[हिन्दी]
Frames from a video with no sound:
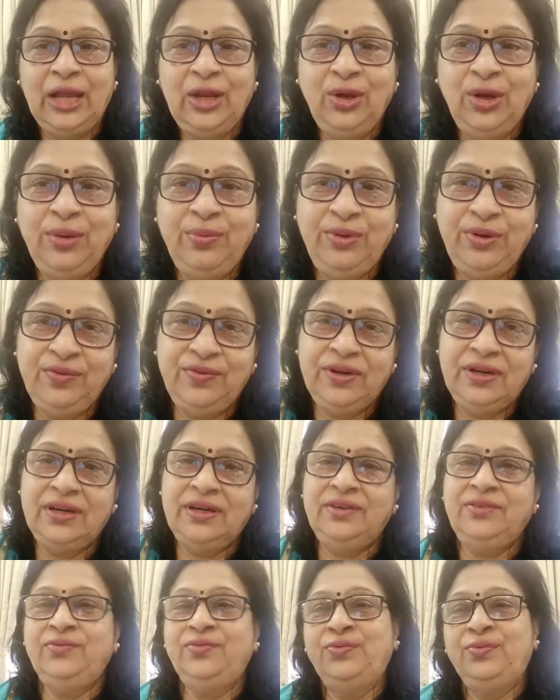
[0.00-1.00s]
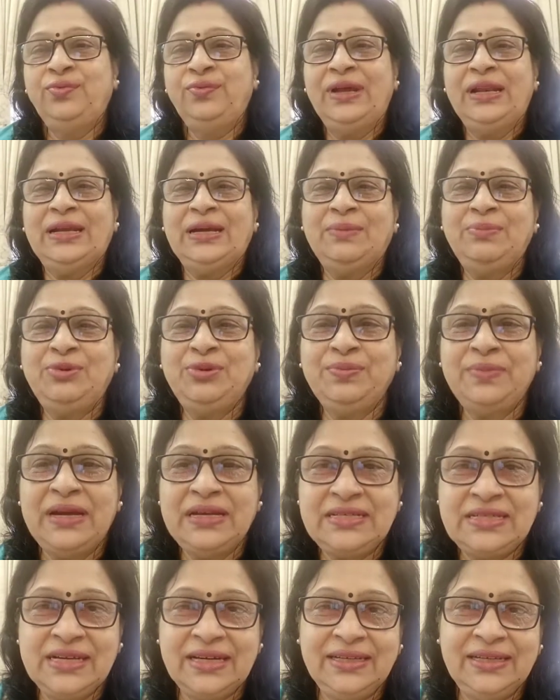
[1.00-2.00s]
हेलो एवरीवन वेलकम टू
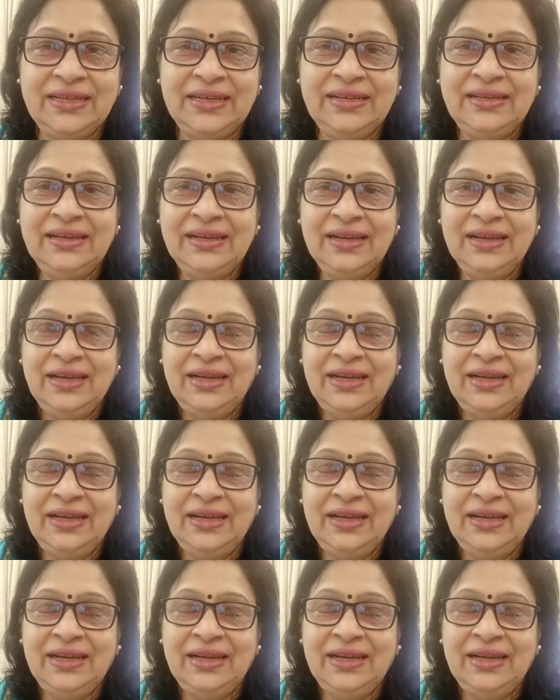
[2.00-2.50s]
माय चैनल